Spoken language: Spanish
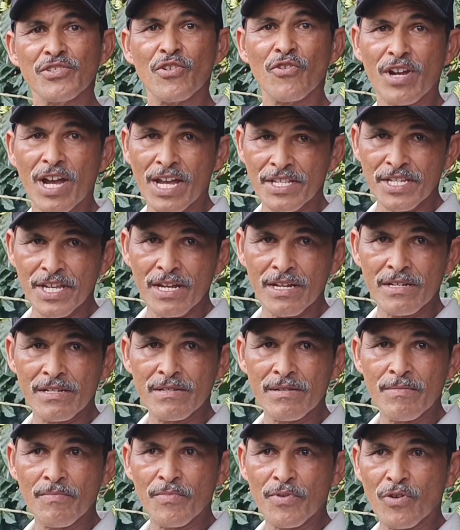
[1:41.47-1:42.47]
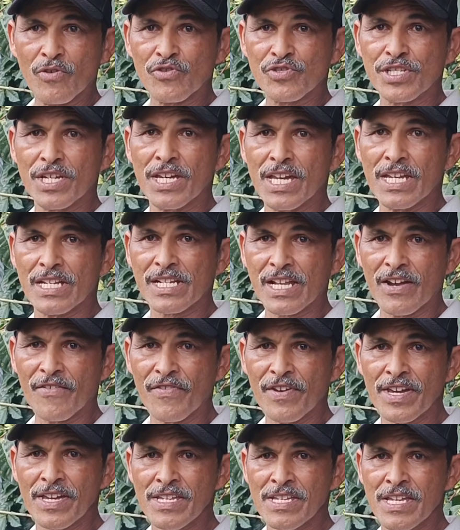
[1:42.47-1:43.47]
y Ocaña. Produce el
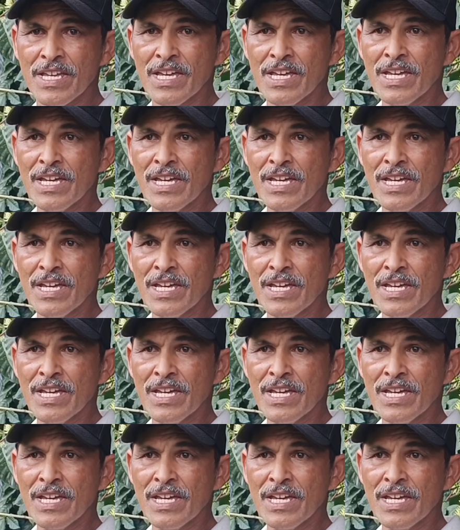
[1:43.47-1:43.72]
café,